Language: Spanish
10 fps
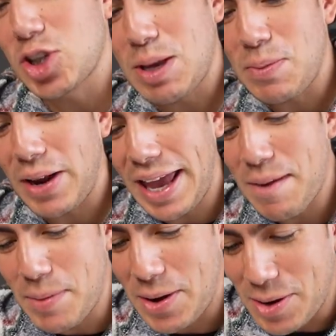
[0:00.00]
No sé por qué,
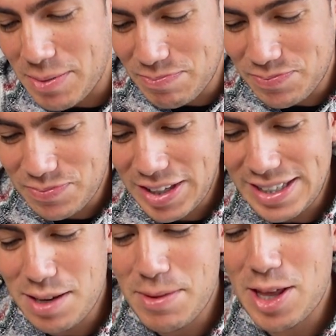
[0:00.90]
pero
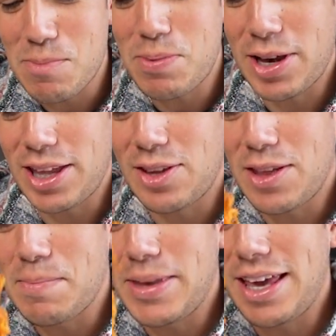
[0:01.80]
sí me da un poquito
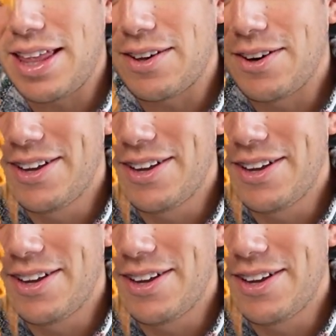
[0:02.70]
de miedo.